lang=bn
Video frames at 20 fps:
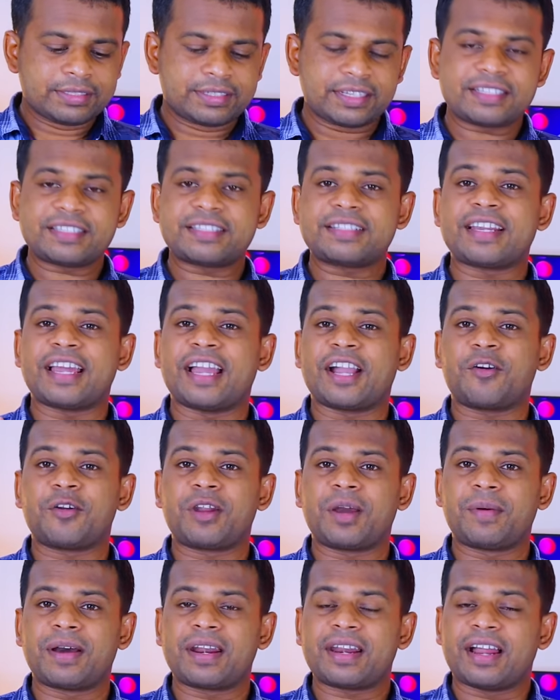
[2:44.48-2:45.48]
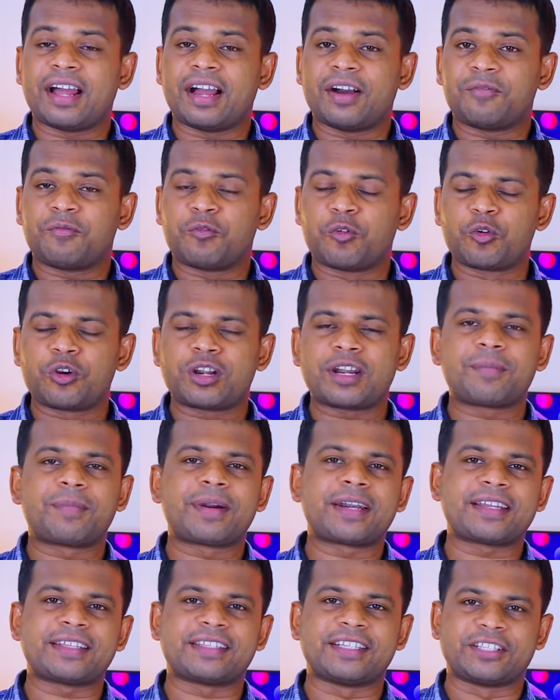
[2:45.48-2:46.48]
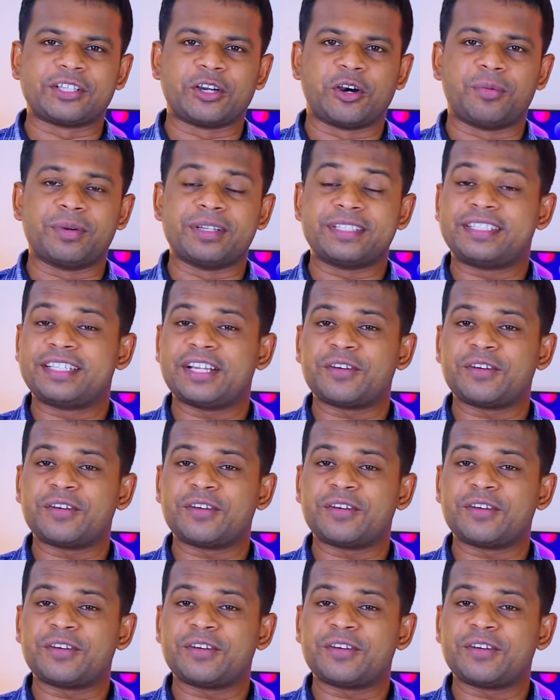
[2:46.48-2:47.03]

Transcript: জাস্ট এখন আমার ফোন নাম্বারটা দিতে হবে